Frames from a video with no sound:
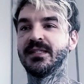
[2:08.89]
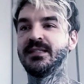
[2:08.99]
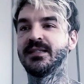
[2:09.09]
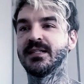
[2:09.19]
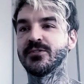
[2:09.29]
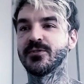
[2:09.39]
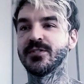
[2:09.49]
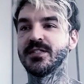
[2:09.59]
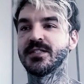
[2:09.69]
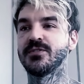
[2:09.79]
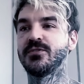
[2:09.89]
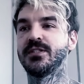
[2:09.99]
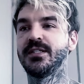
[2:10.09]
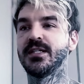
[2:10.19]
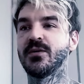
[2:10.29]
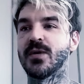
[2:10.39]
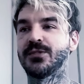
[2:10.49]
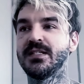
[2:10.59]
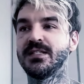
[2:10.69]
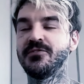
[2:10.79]
30 graus com a sensação de
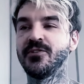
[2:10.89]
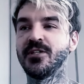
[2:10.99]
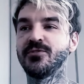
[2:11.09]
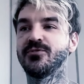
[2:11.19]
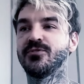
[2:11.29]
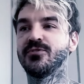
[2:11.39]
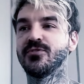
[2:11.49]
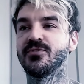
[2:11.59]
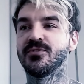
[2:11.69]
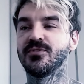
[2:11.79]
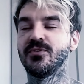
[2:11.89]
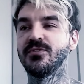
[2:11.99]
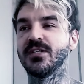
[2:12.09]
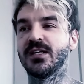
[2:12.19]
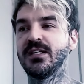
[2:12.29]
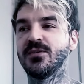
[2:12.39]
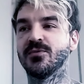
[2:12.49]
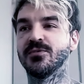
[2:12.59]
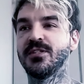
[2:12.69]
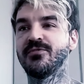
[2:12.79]
34. Você viu que no, no, no, Rio de Janeiro
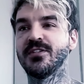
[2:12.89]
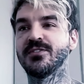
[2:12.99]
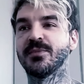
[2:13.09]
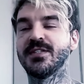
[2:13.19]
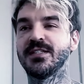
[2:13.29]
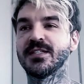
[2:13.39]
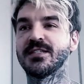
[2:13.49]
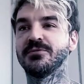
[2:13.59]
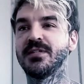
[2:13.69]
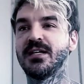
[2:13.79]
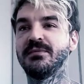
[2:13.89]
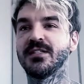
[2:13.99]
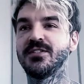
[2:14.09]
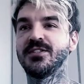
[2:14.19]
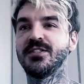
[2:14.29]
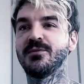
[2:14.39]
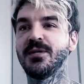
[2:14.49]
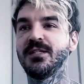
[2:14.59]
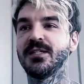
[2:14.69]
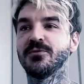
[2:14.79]
ontem fez uma sensação térmica de
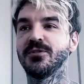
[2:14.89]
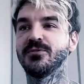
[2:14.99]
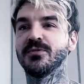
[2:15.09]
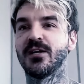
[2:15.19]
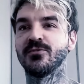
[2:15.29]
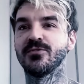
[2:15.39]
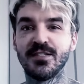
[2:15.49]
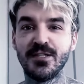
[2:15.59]
58 graus?